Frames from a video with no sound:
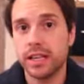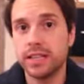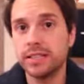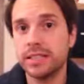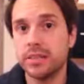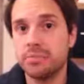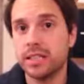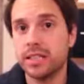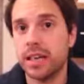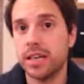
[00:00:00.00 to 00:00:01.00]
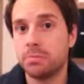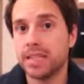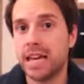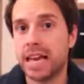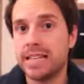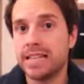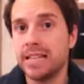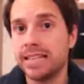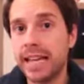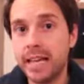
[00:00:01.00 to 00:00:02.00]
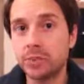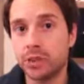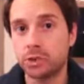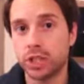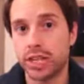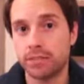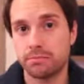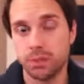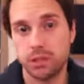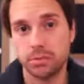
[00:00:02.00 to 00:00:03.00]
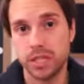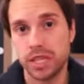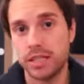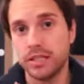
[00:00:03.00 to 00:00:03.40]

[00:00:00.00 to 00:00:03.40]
ist die NPD eine Partei, die Geld vom Staat bekommt.